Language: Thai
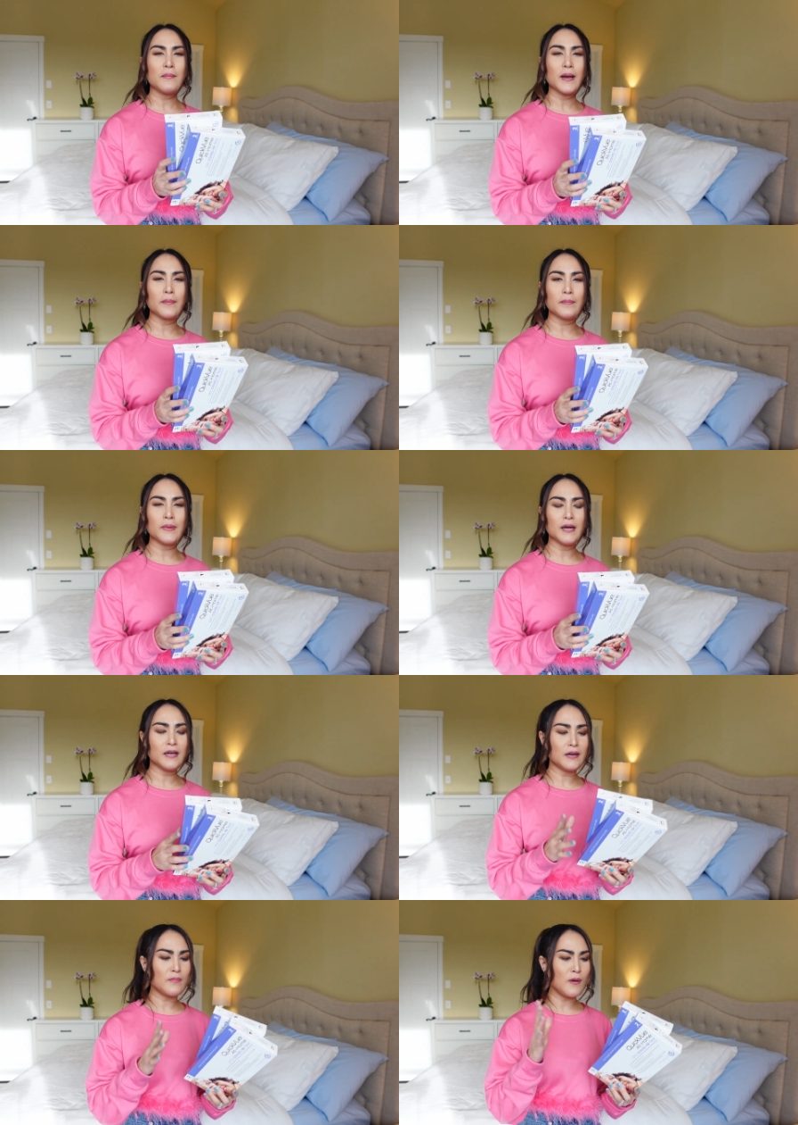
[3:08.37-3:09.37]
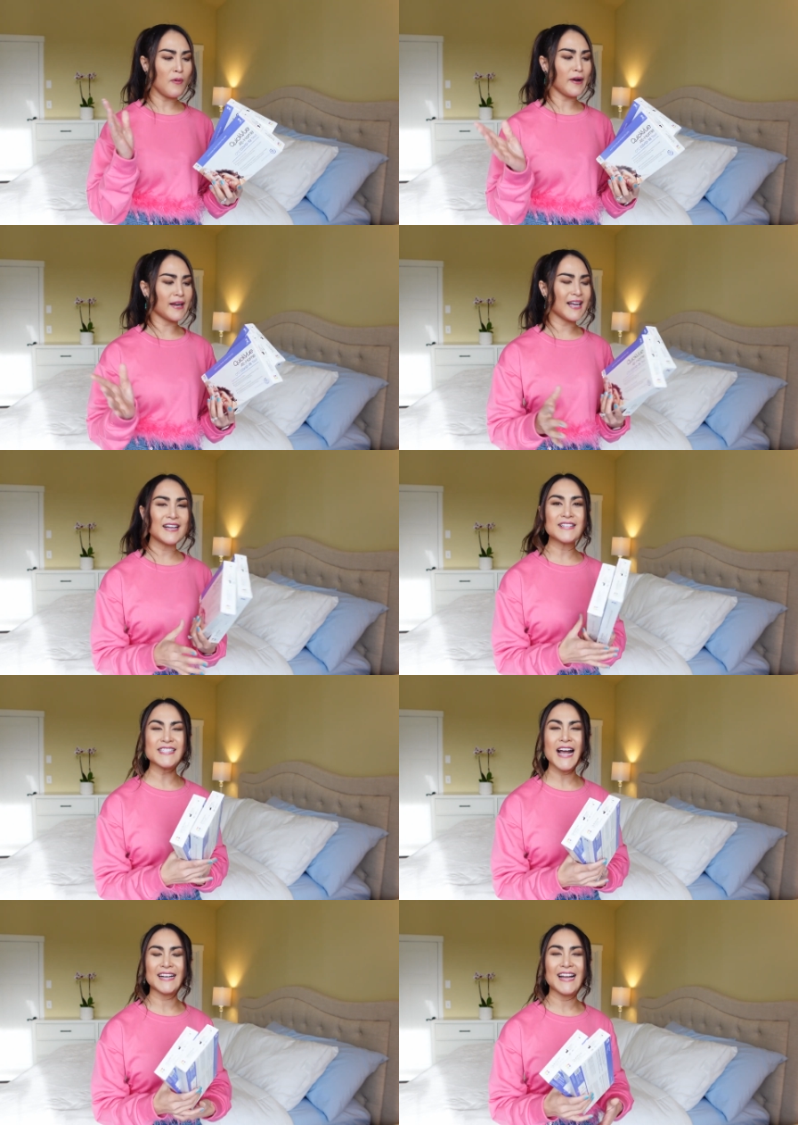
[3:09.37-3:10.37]
แบบเออบ่อยๆนะคะก็
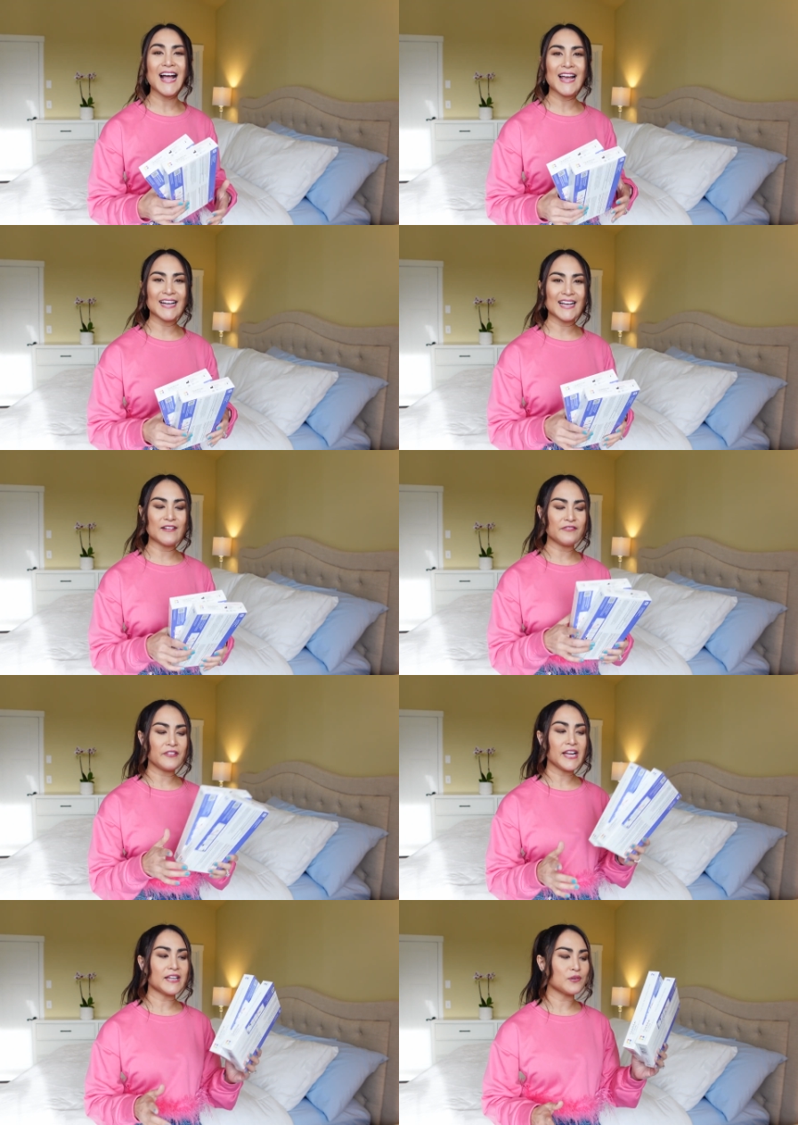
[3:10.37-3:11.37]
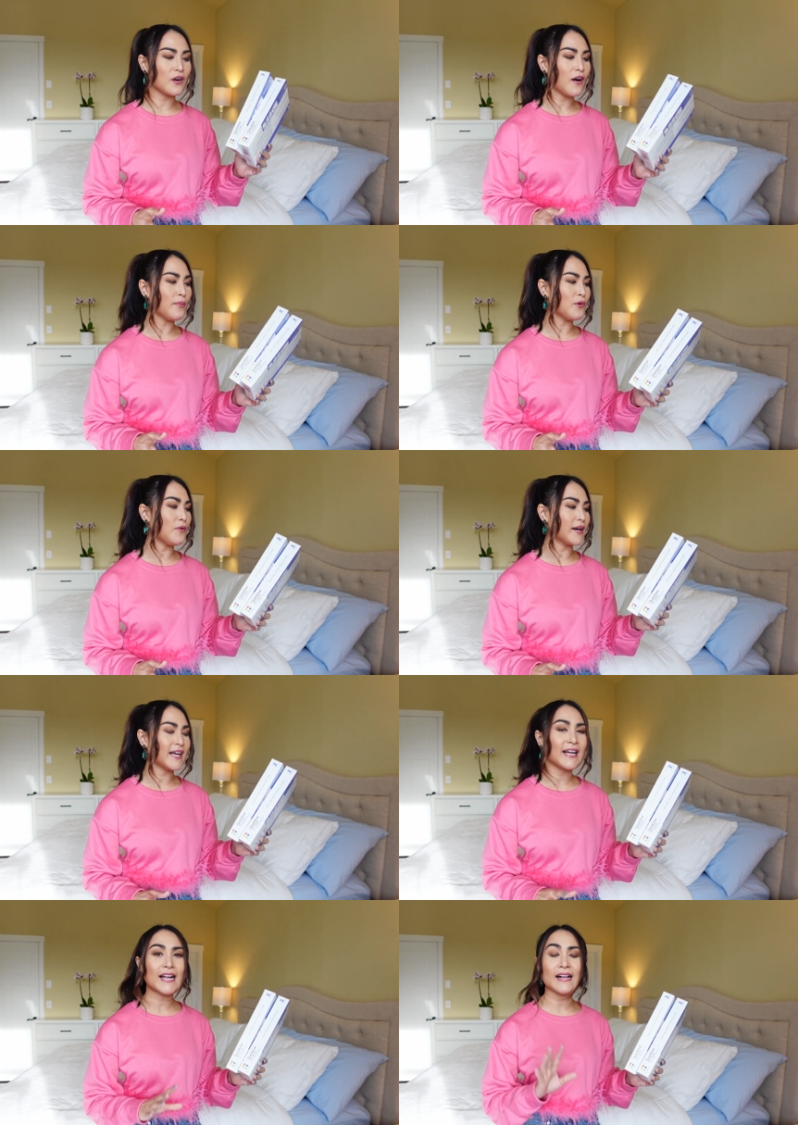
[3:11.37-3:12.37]
สั่งได้นะคะฟรีทุกครอบครัว
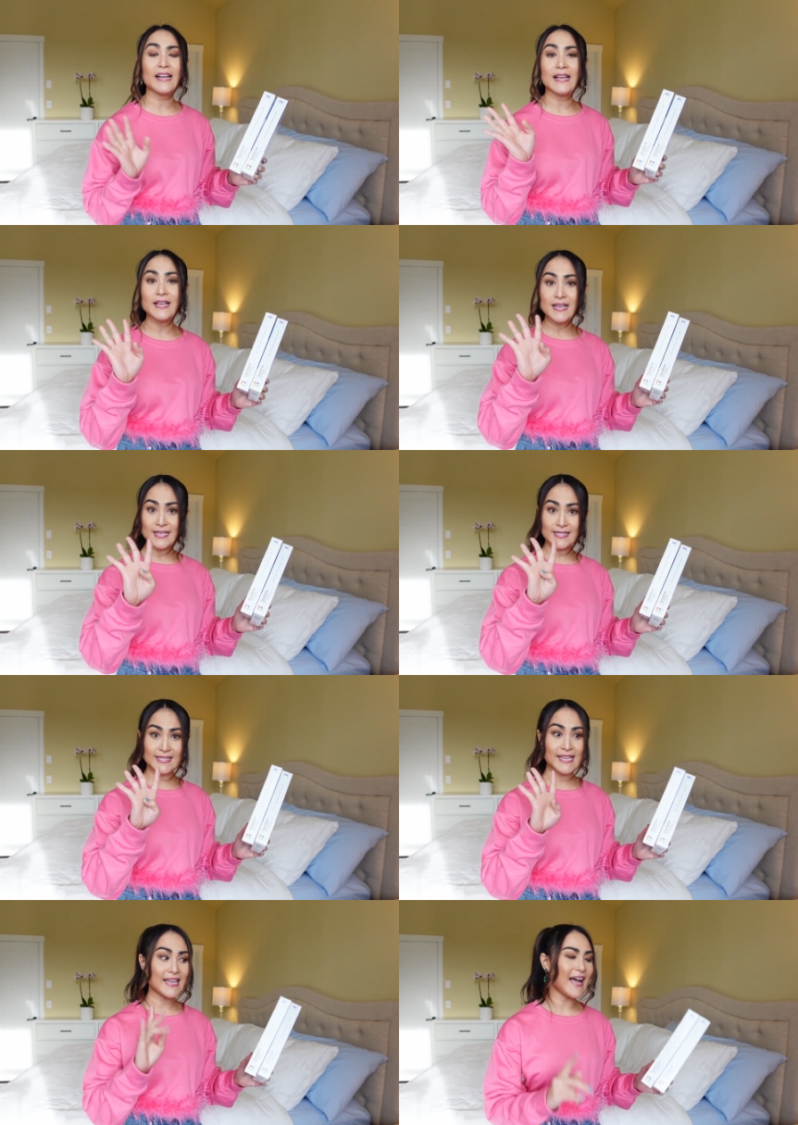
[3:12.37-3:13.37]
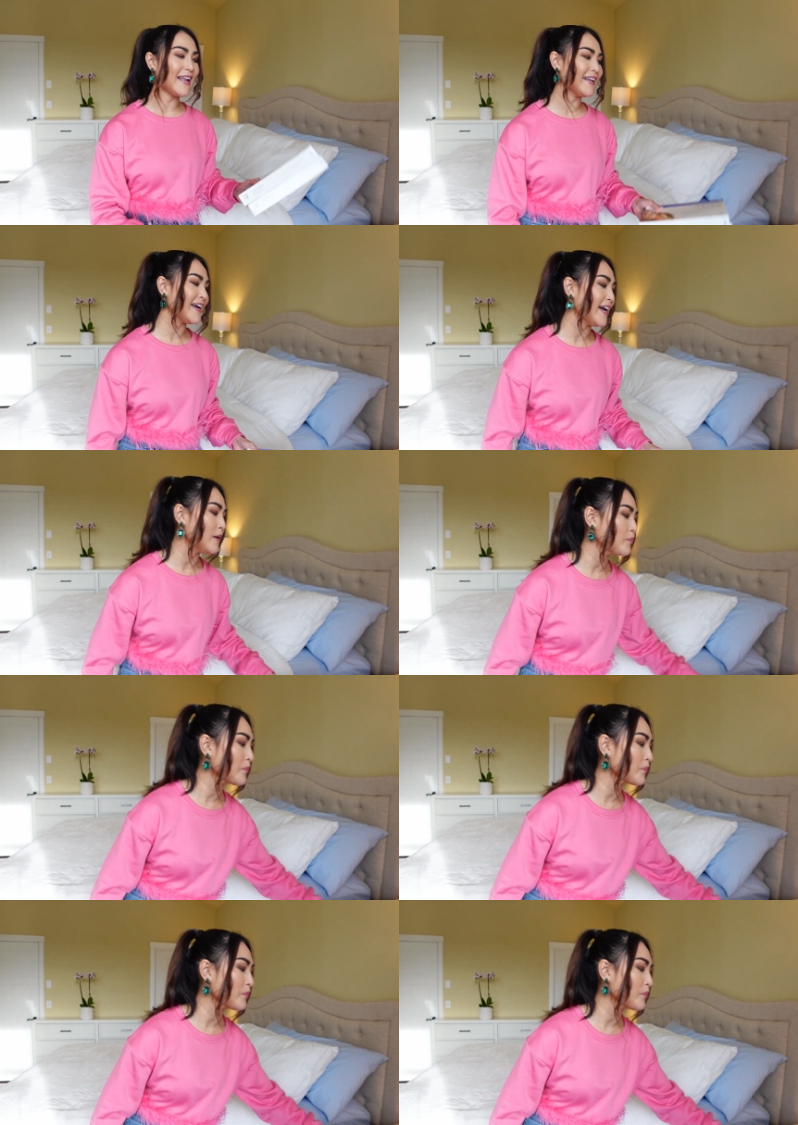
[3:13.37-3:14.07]
นะคะครั้งละ 4 อันนะคะ